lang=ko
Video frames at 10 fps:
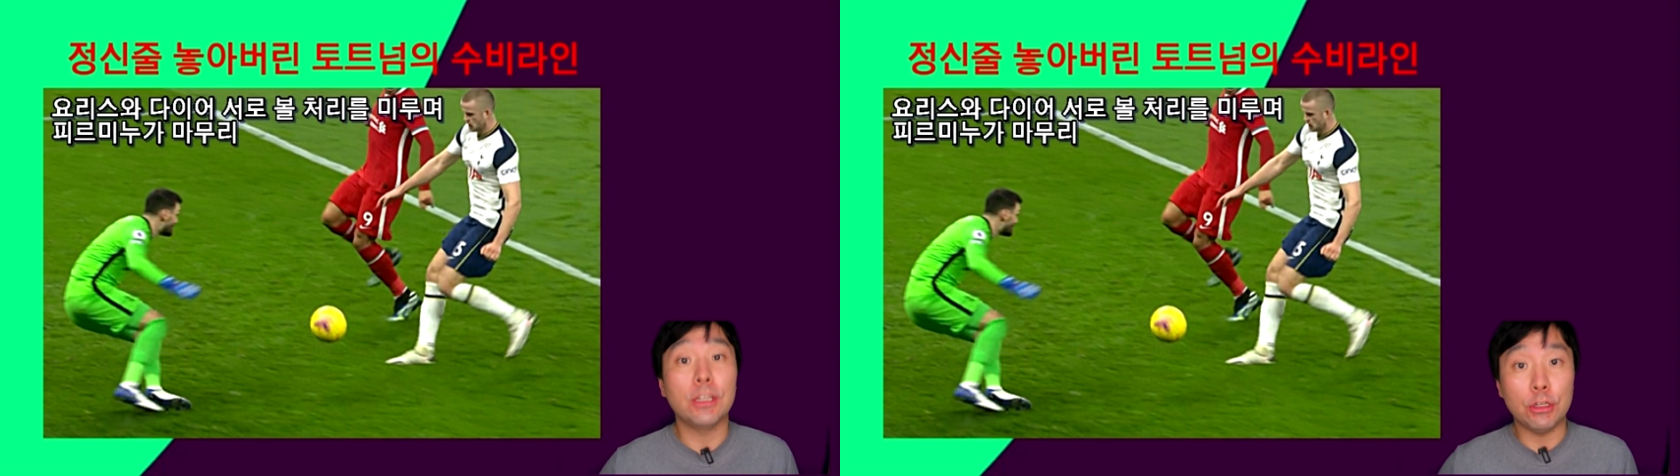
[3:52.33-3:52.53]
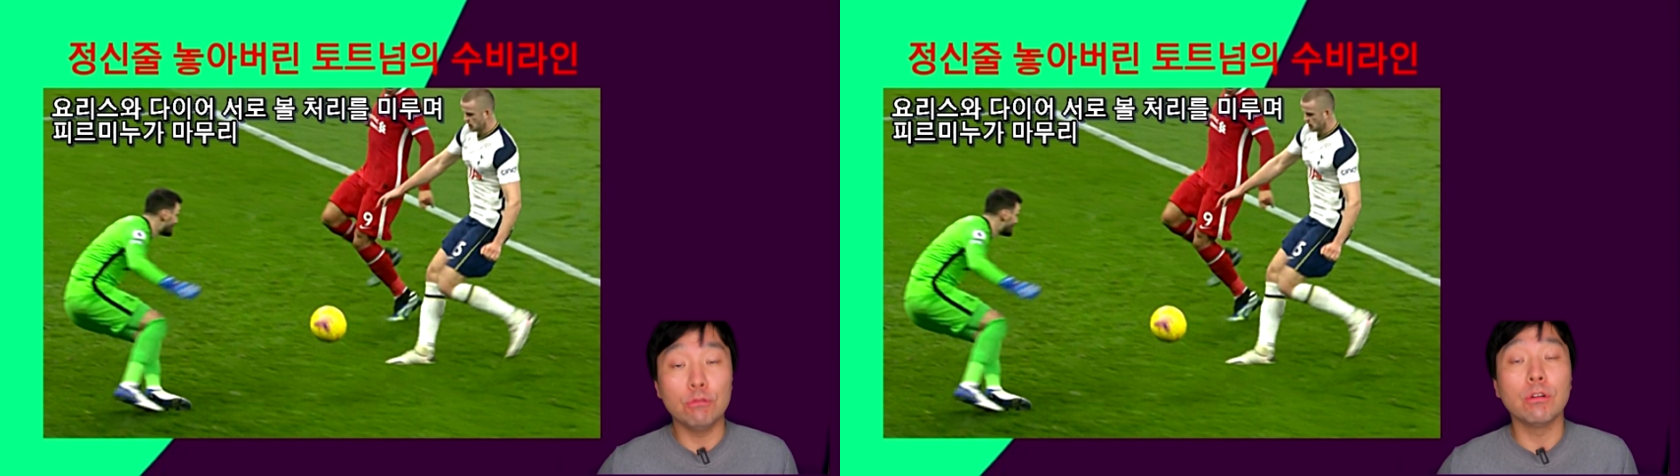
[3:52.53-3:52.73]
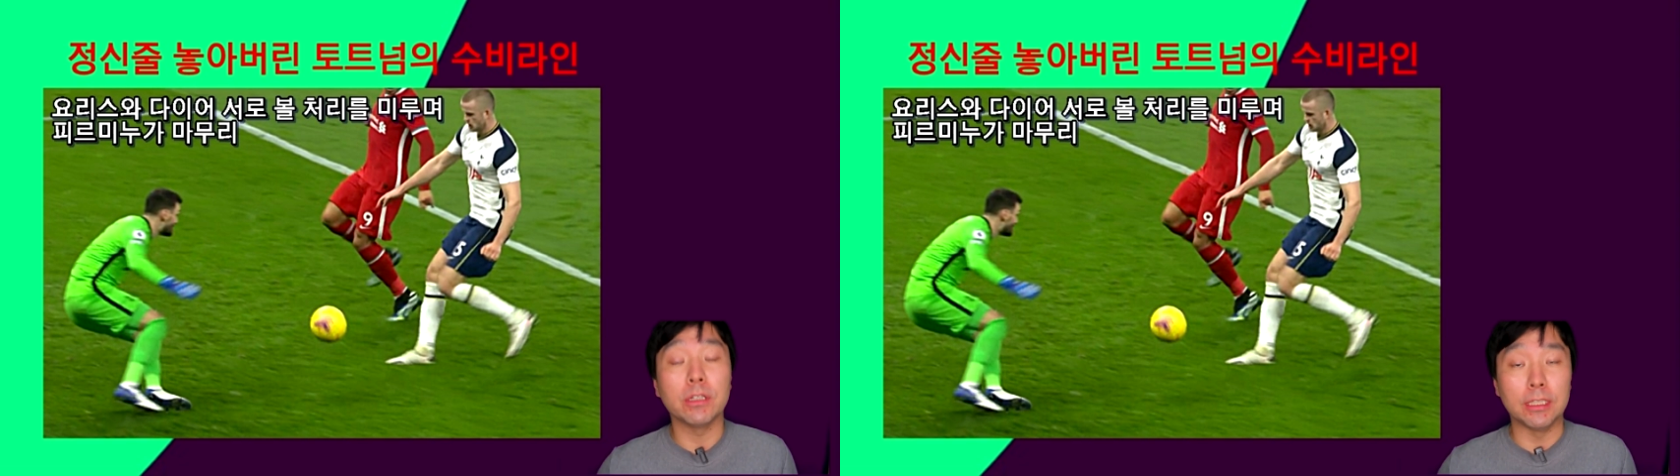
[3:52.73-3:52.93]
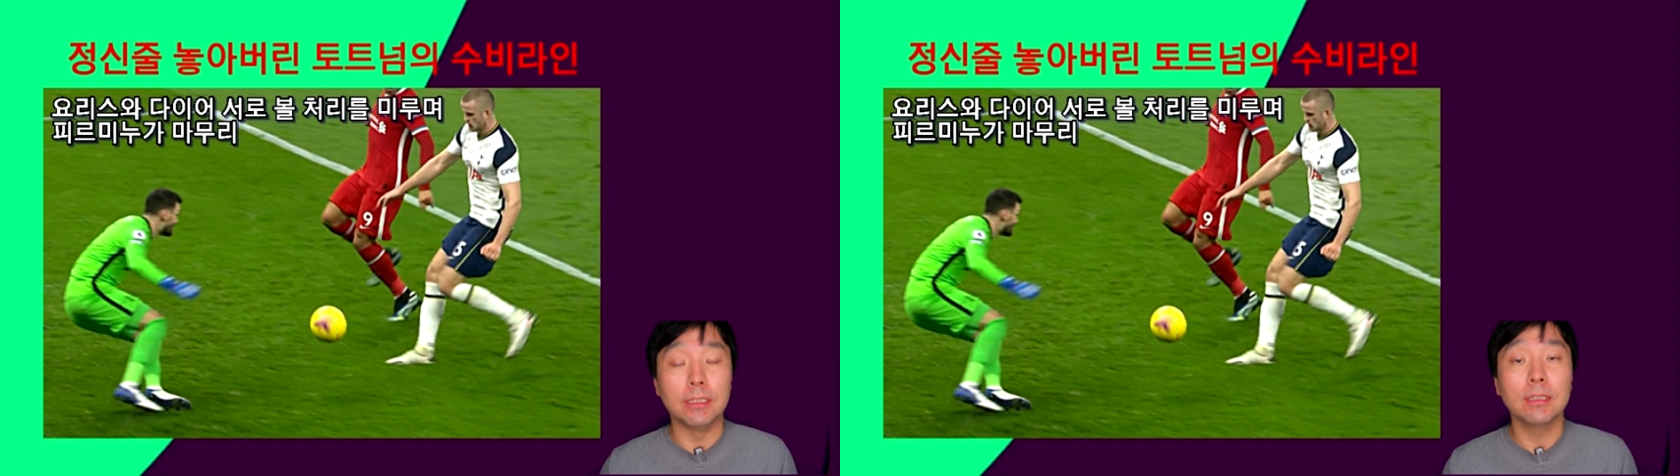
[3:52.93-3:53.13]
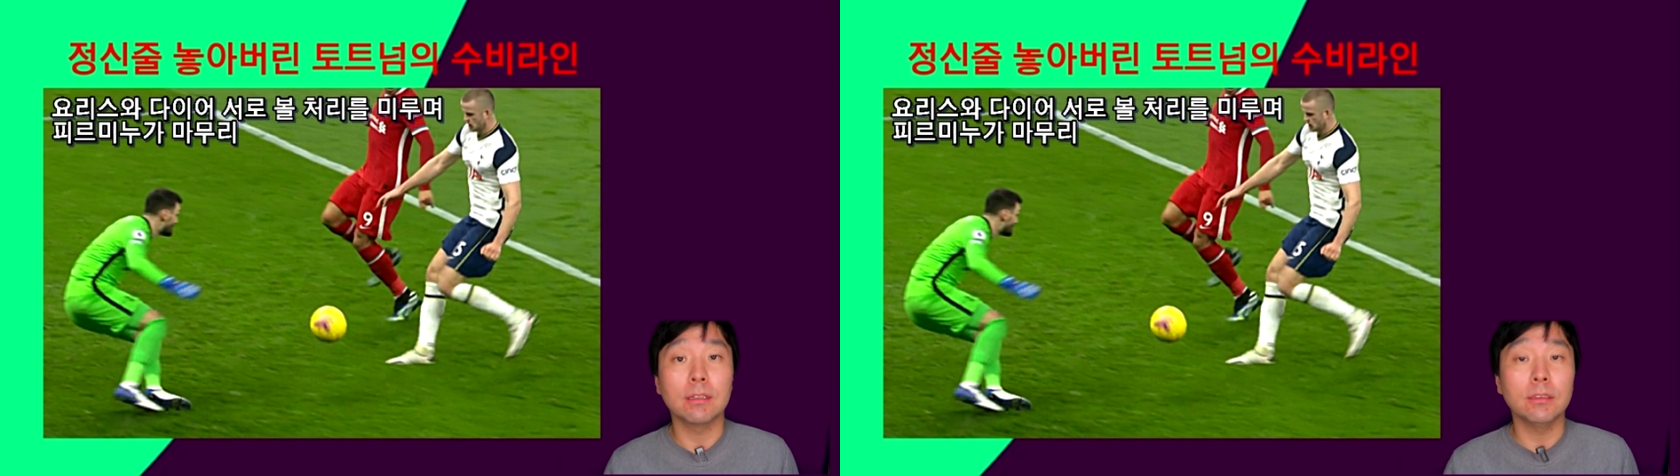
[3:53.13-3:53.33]
기울어진
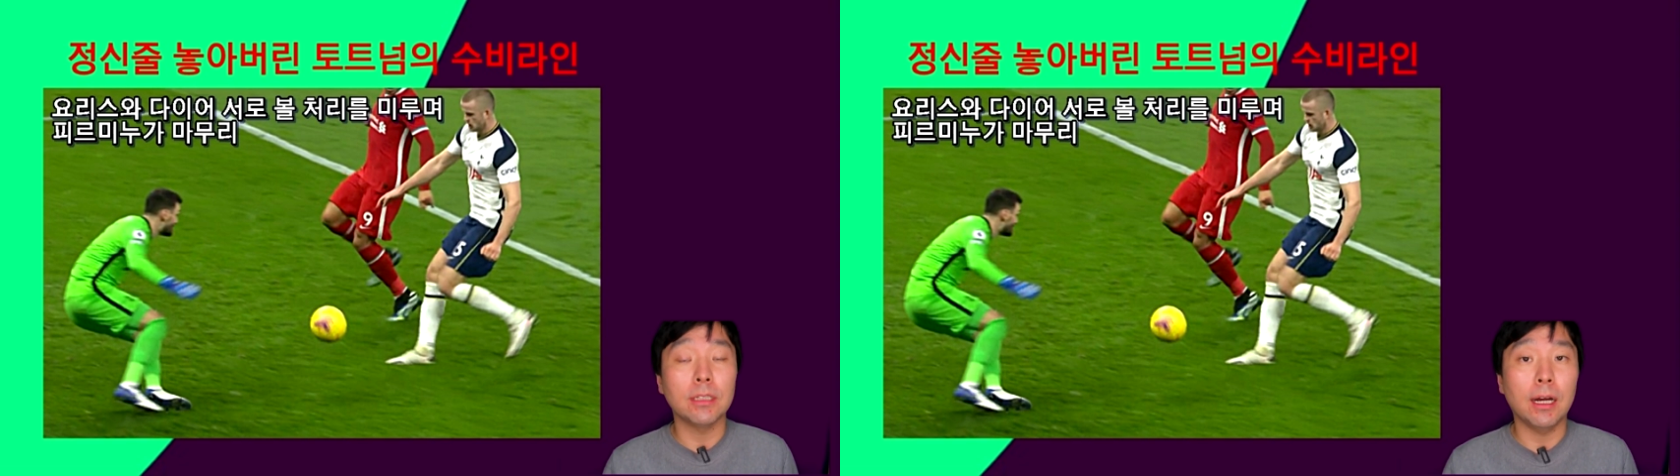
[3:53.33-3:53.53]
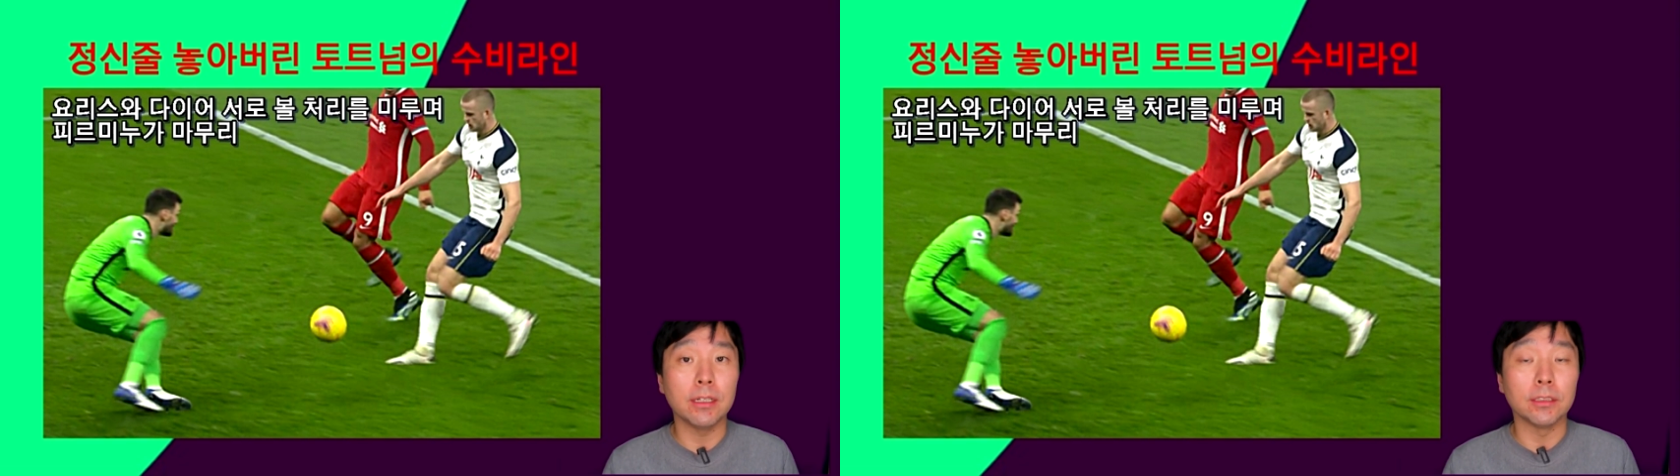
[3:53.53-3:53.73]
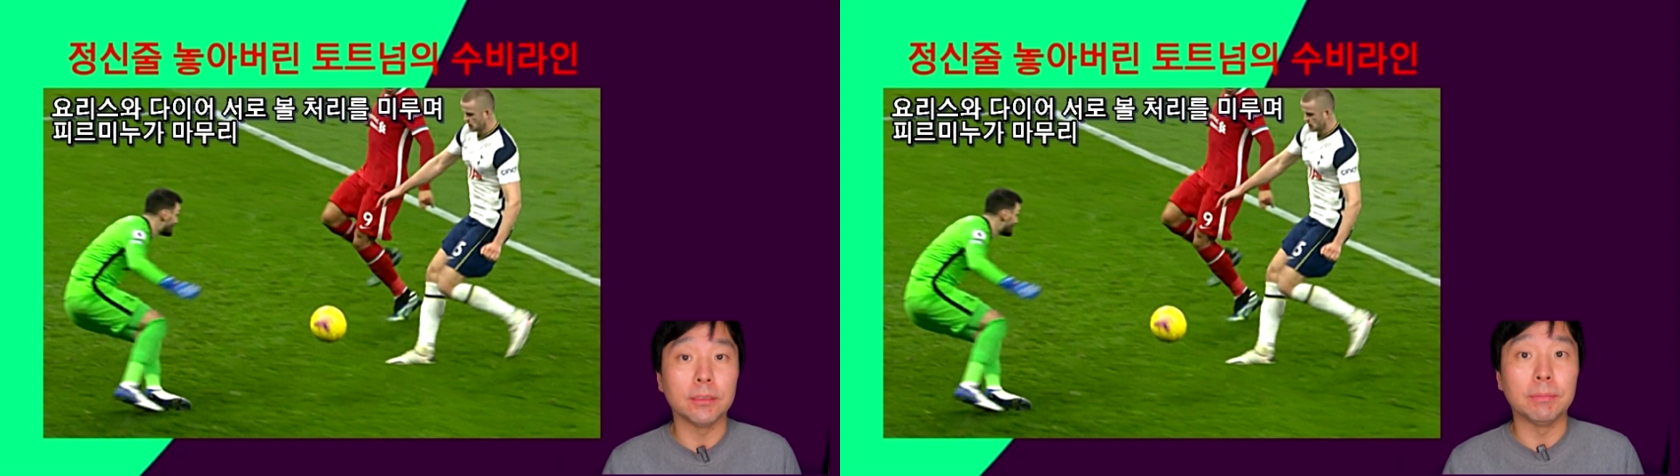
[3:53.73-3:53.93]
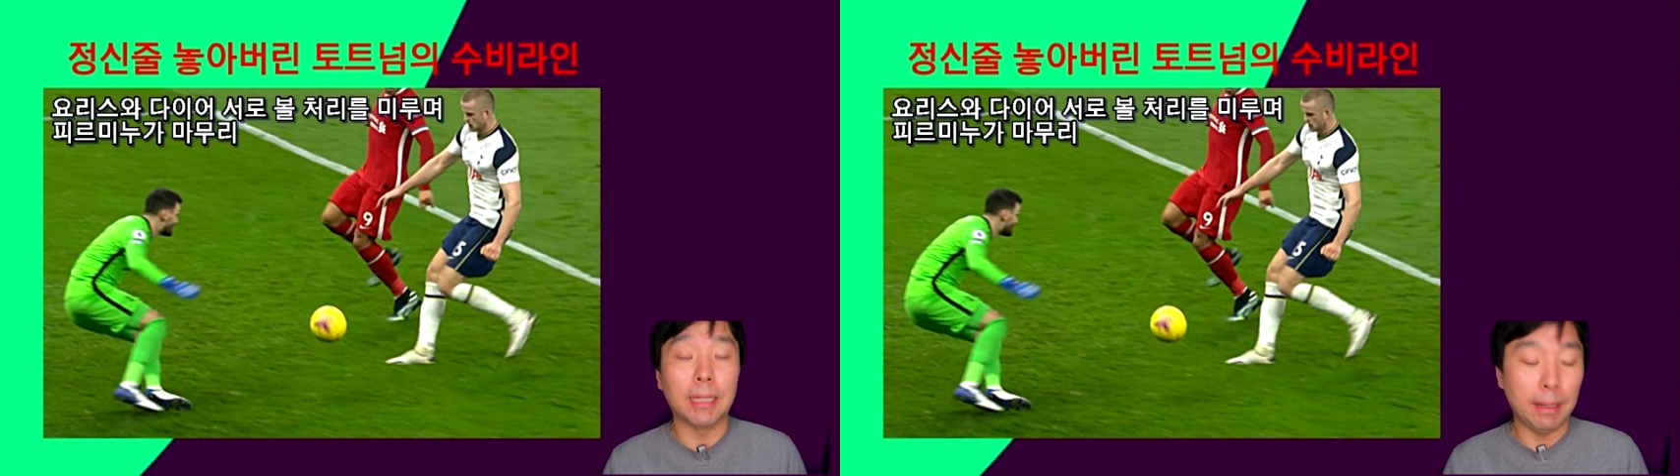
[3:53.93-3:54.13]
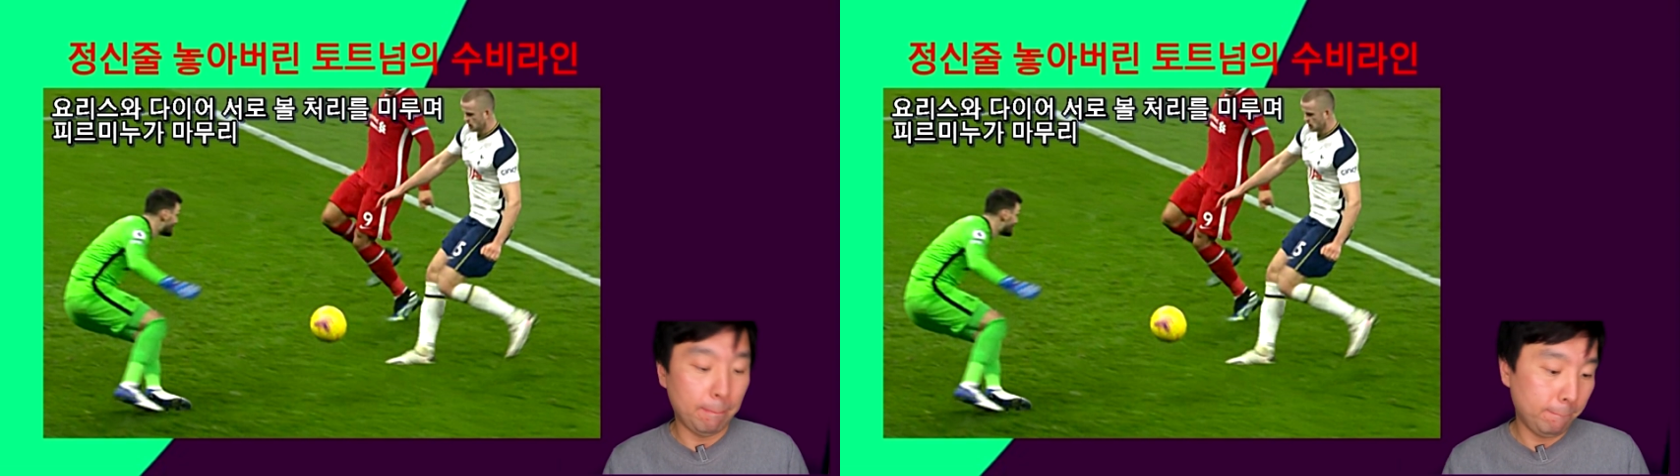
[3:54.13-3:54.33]
그런
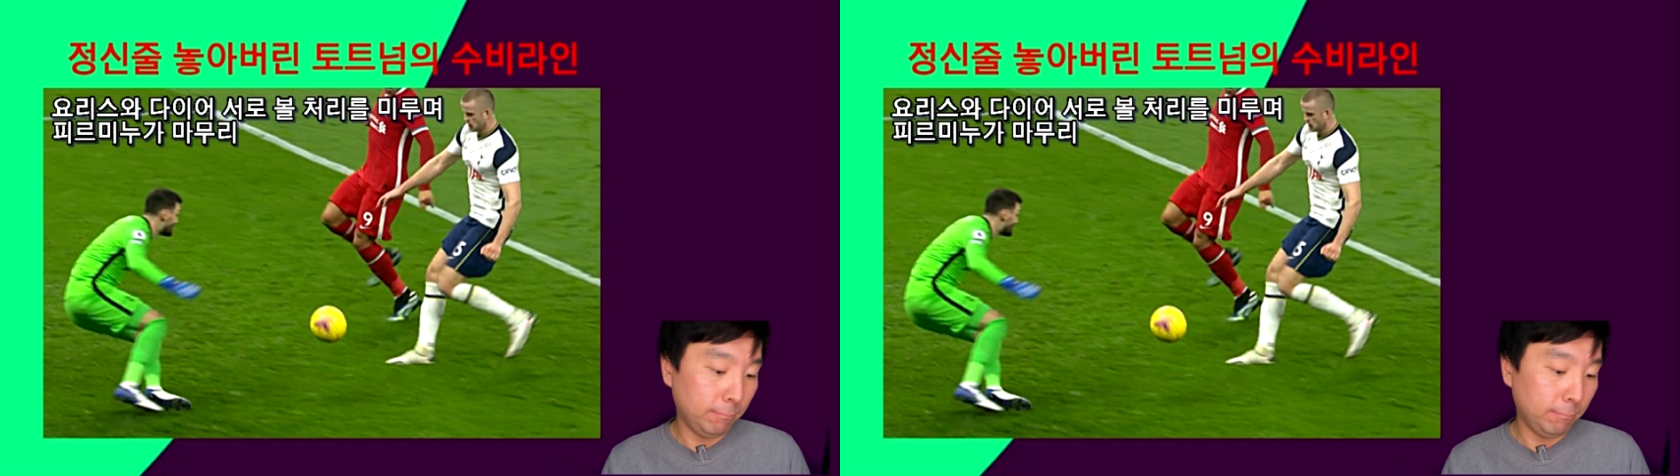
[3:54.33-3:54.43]
상황이었습니다.